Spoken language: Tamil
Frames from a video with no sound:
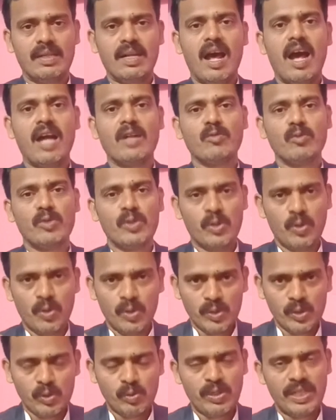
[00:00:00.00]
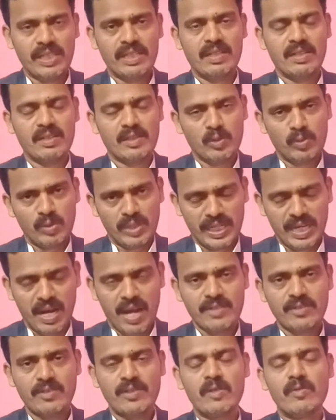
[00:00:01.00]
நான் உன்னோடு கூட இருந்து உன்னை
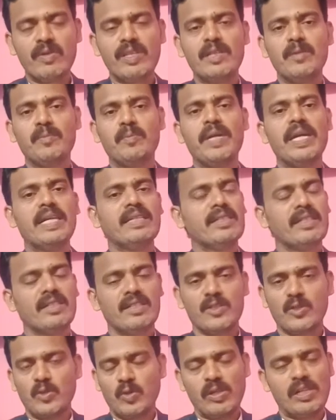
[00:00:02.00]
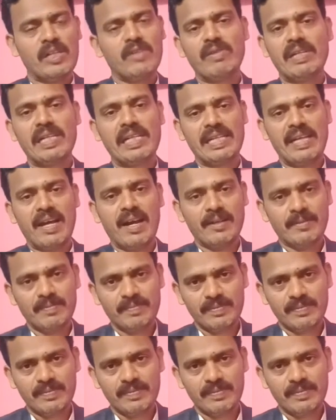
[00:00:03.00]
ஆசிர்வதிப்பேன் என்று சொல்லவில்லையா